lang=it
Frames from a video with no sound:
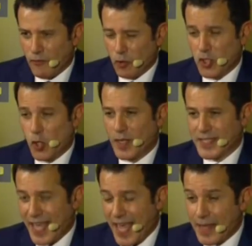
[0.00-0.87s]
Frosinone
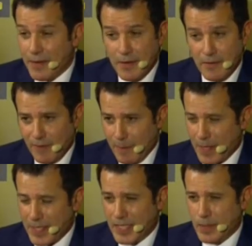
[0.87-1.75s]
6 va
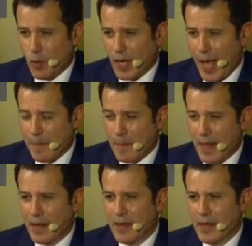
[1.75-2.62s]
benissimo
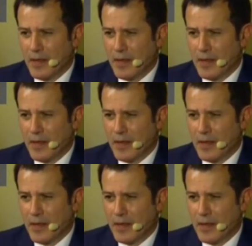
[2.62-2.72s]
Campbell